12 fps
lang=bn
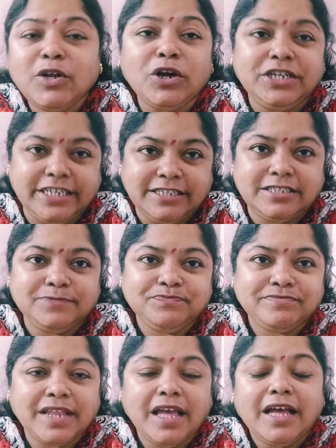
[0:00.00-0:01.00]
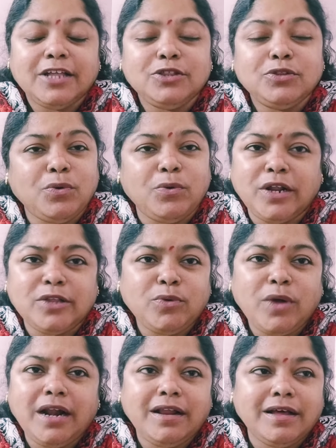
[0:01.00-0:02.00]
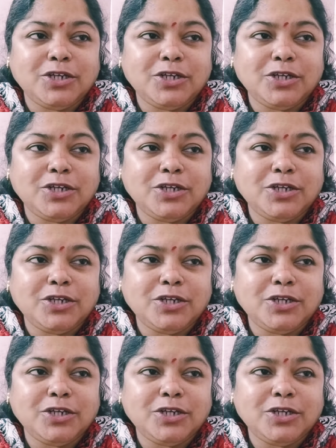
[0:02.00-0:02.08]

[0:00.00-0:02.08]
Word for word: কন্টেন্ট তো ওটা তো আর